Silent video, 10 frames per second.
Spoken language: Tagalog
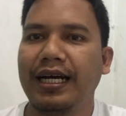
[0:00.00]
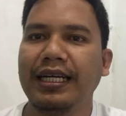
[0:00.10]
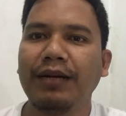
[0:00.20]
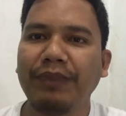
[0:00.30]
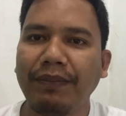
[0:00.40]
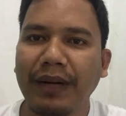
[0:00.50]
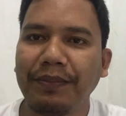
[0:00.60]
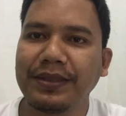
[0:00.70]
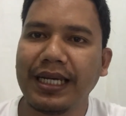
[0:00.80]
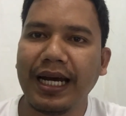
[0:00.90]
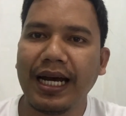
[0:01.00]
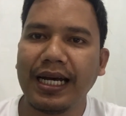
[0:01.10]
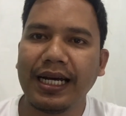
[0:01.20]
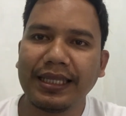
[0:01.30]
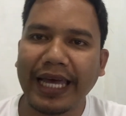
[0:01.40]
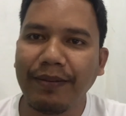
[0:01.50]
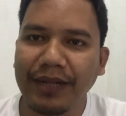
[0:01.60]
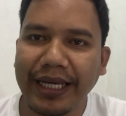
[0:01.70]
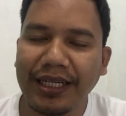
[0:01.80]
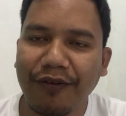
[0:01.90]
nag-pop up sa
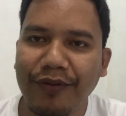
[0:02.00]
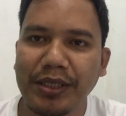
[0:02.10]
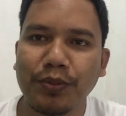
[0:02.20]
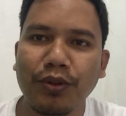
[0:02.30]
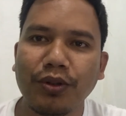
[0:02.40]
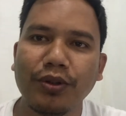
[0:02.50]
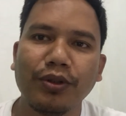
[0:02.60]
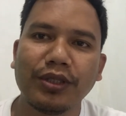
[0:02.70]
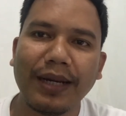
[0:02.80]
timeline ng Facebook ko.